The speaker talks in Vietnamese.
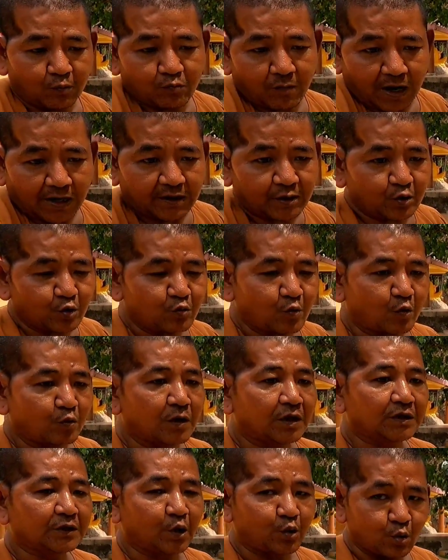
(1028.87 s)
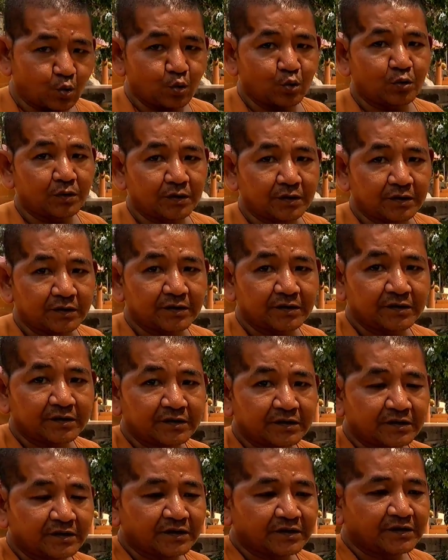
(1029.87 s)
giọng mãnh của một người tu
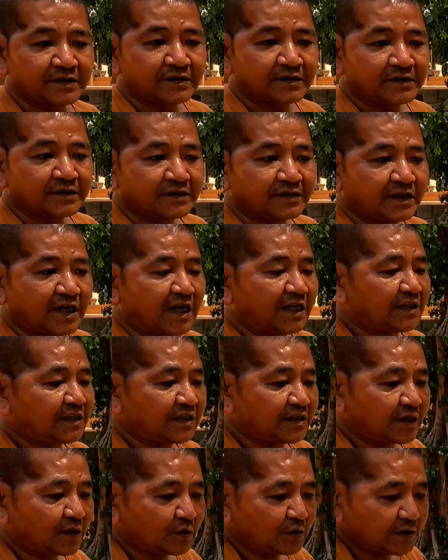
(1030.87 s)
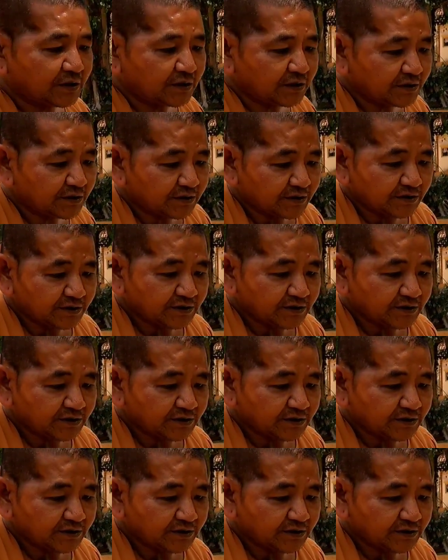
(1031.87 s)
yeah. Thì anh cứ nói đi